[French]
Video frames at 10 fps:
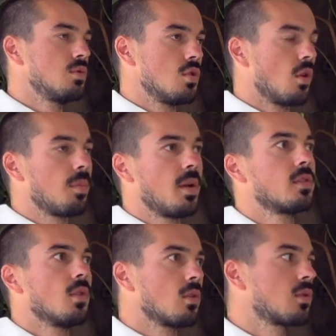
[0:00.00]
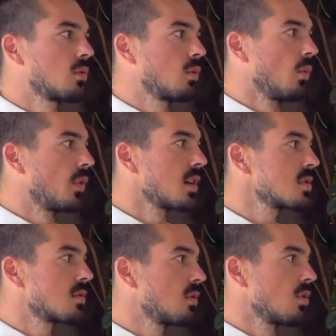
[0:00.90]
je le replace dans ce
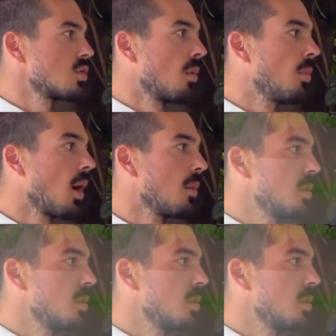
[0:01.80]
contexte quand j'en parle